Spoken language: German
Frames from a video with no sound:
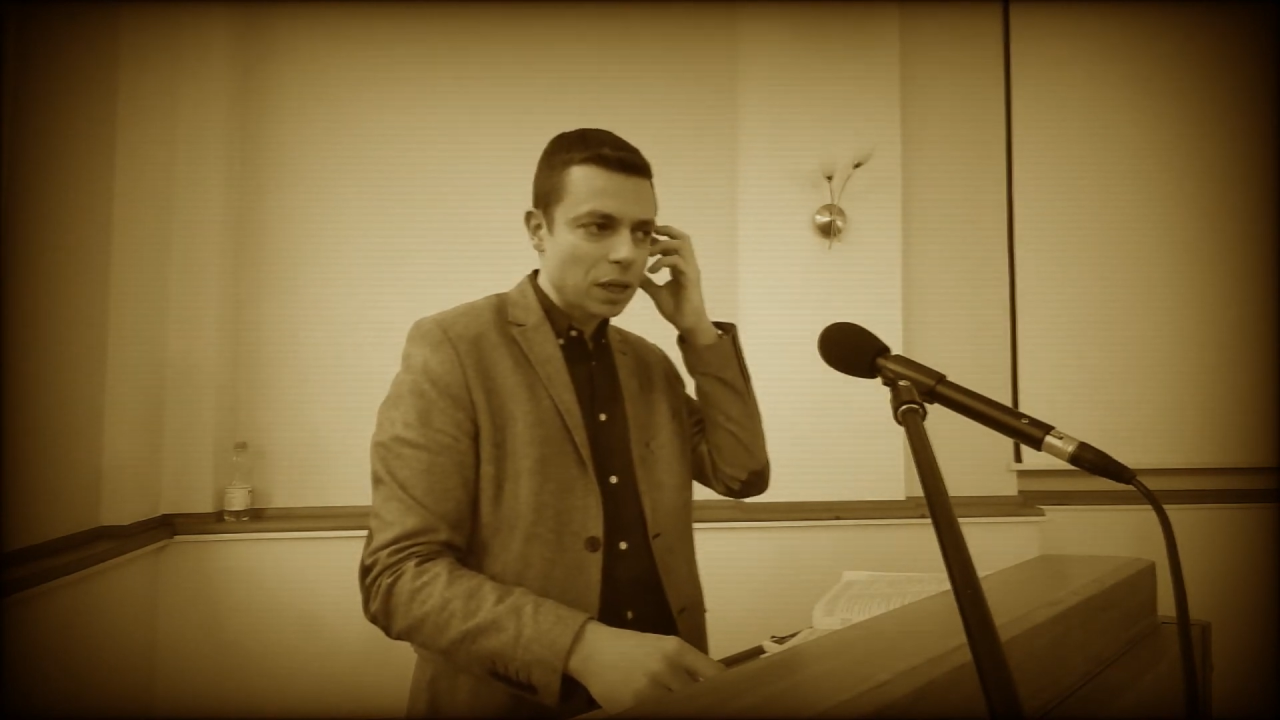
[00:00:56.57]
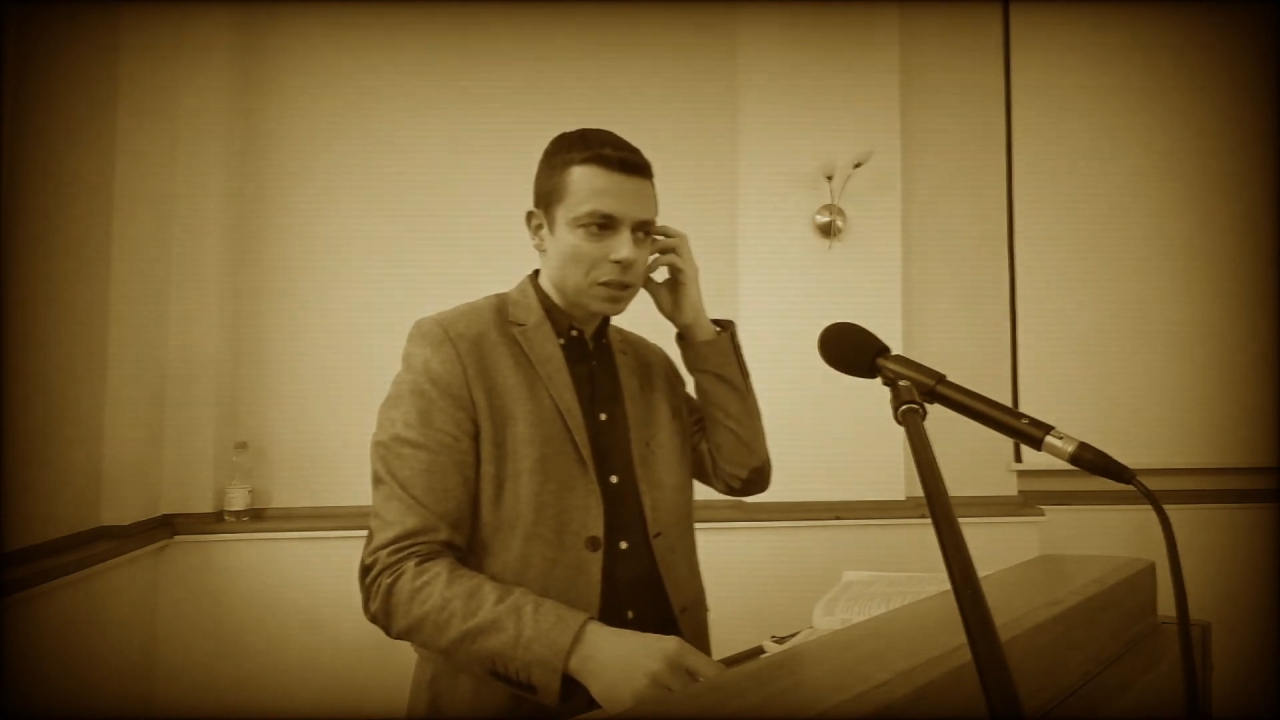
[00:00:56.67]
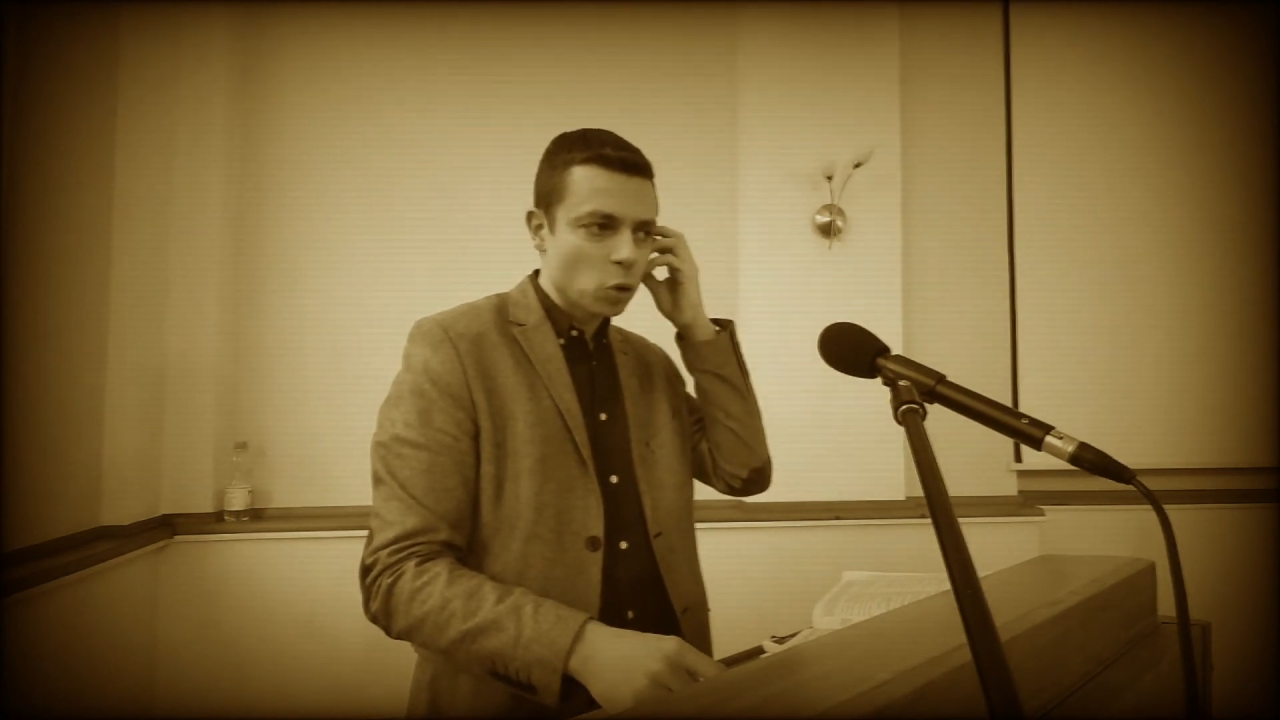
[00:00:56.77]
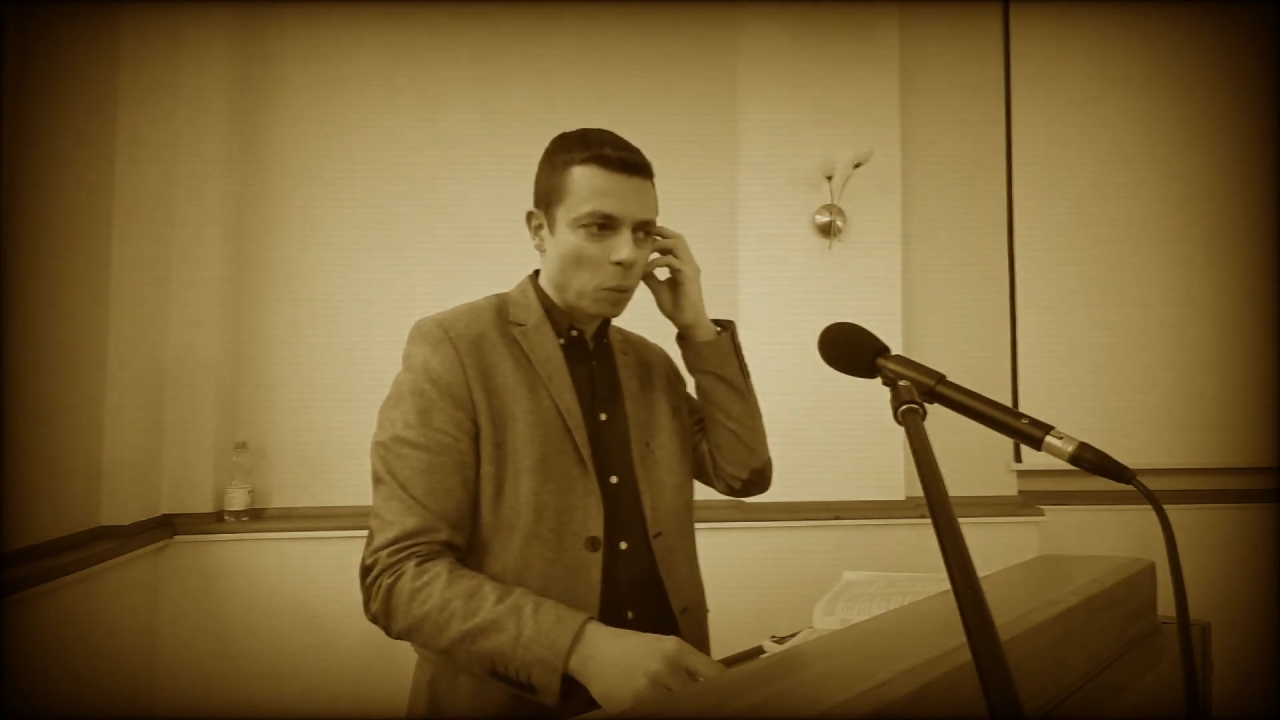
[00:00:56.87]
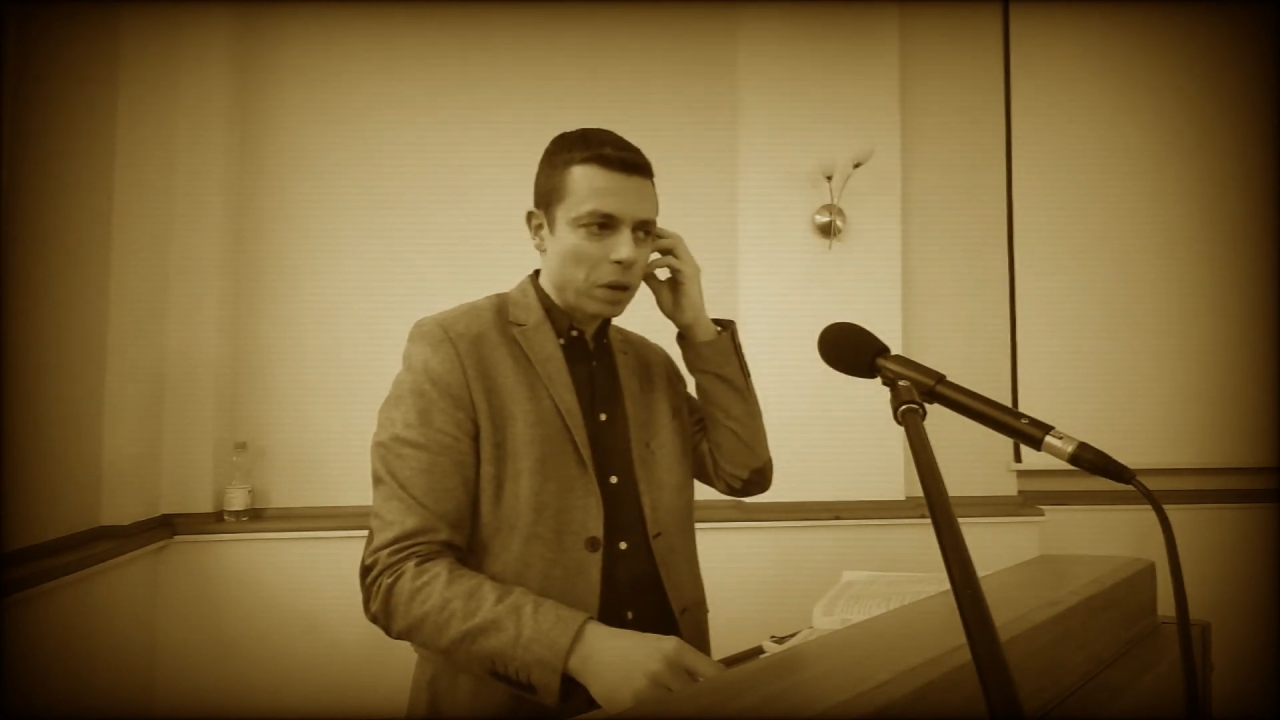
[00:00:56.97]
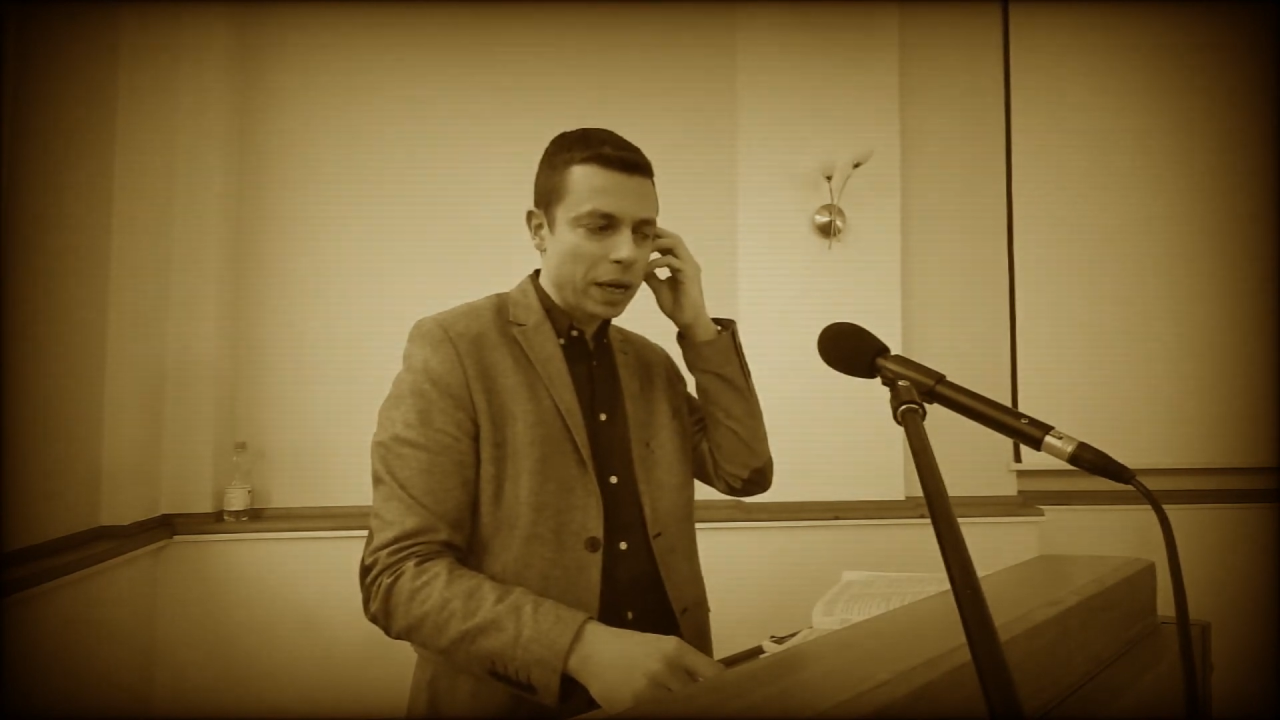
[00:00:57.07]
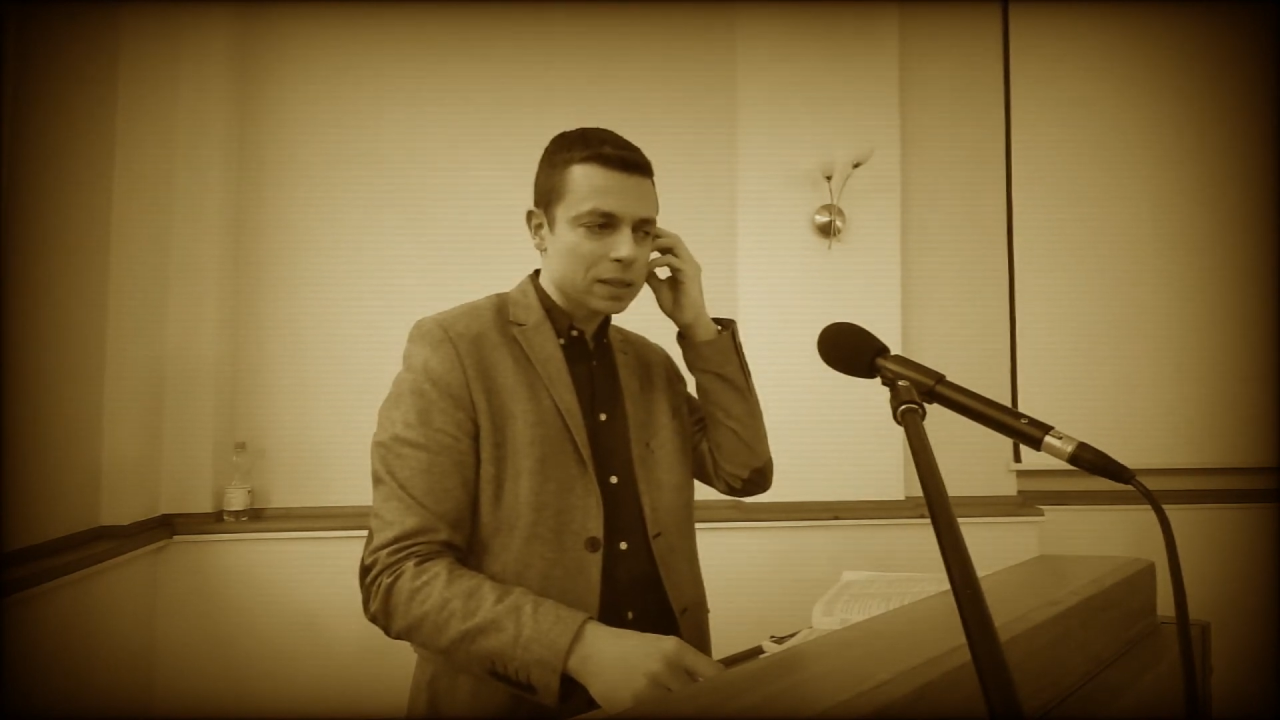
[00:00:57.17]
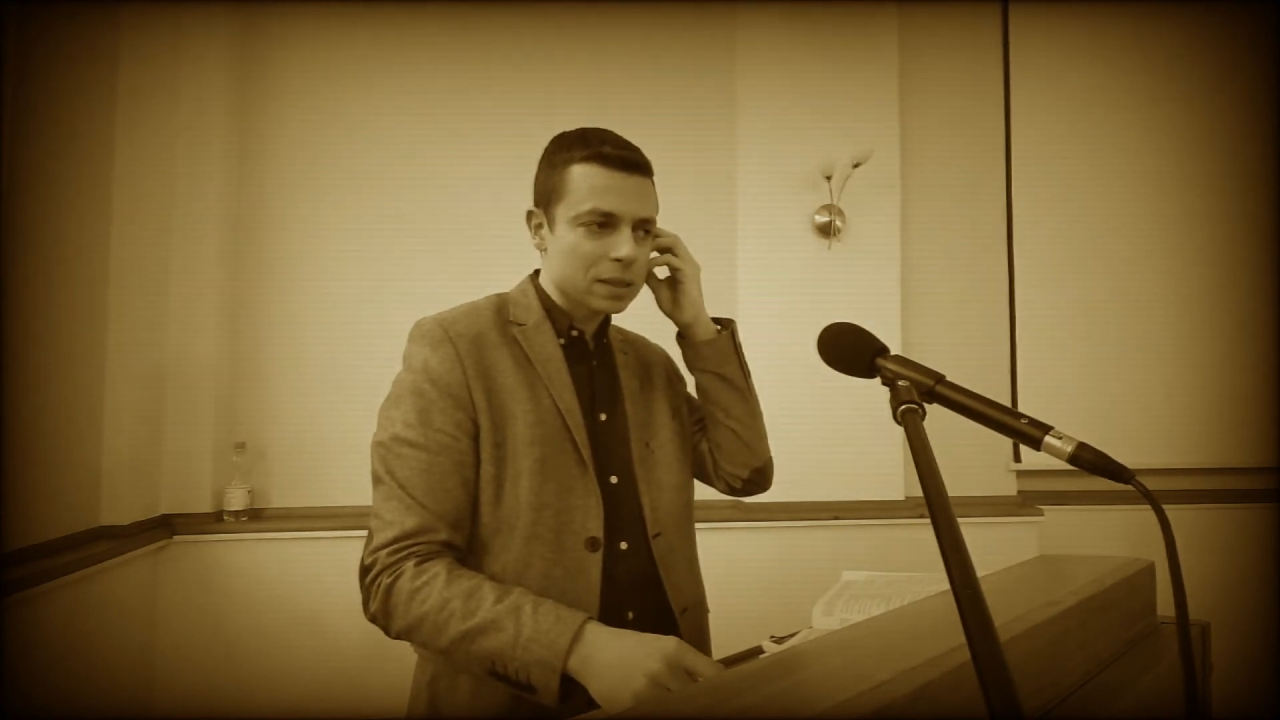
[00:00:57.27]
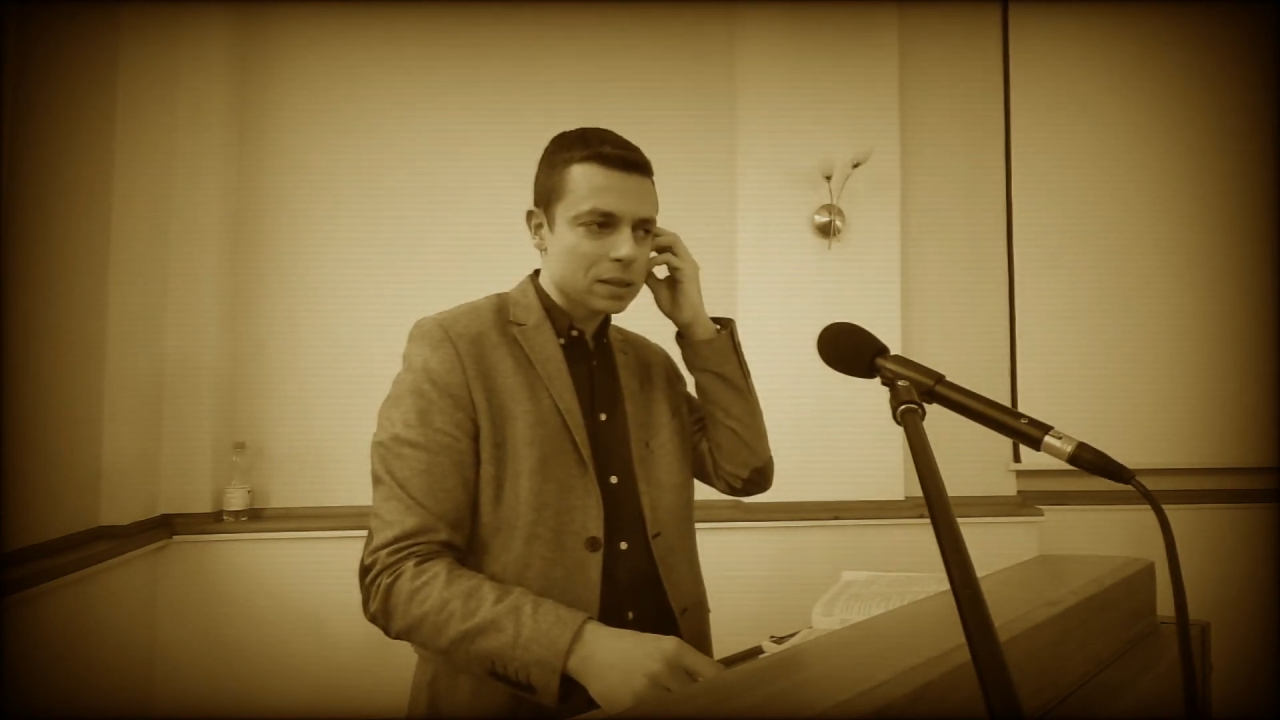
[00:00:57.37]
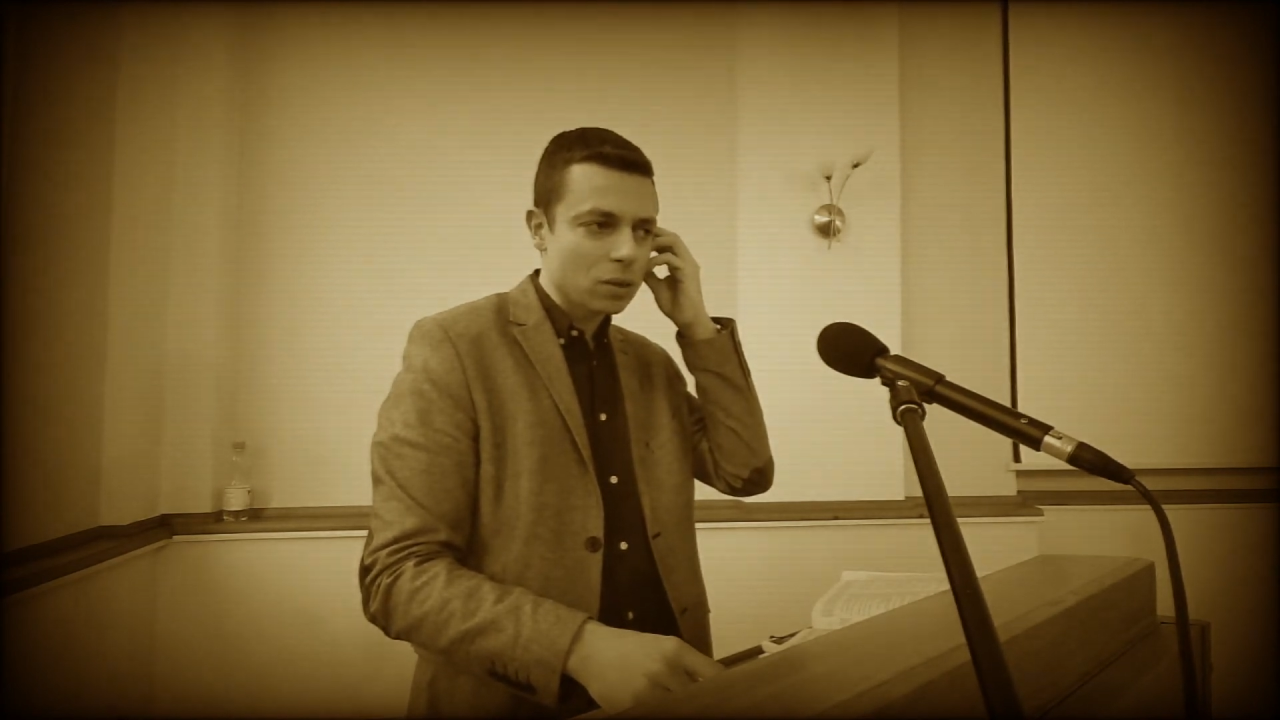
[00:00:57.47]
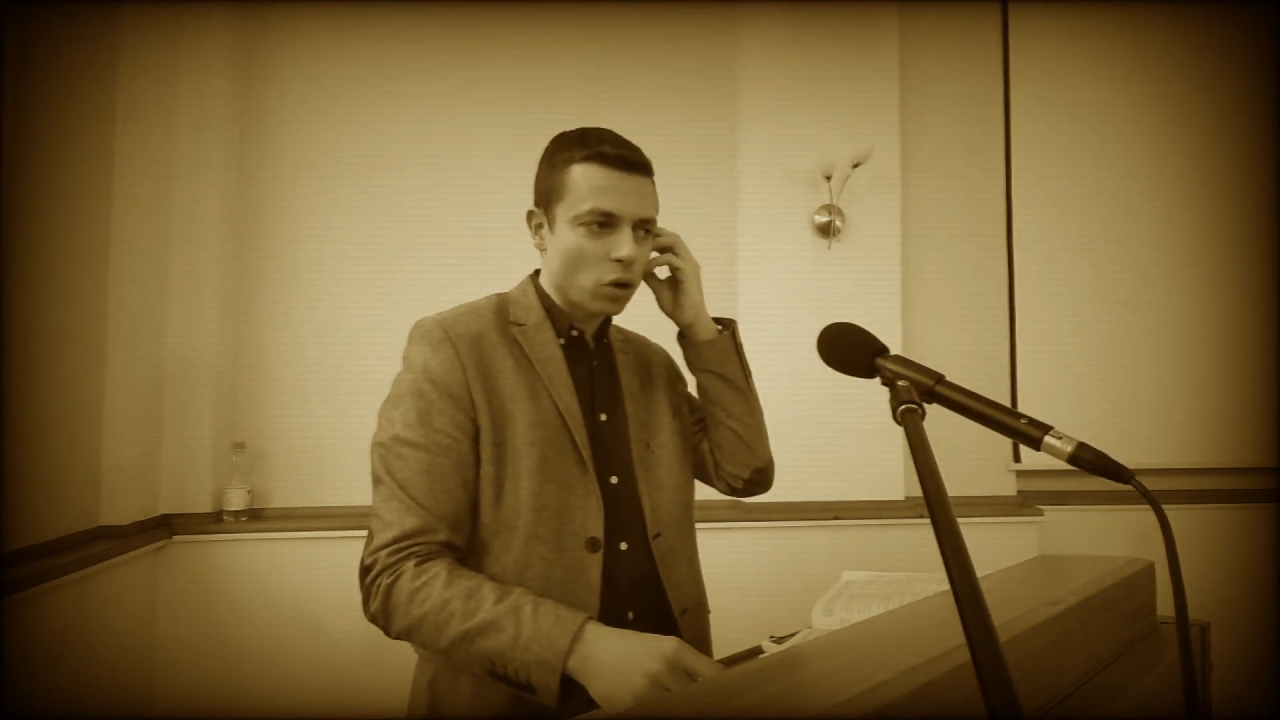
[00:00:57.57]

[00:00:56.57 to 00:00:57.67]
ganz komplexes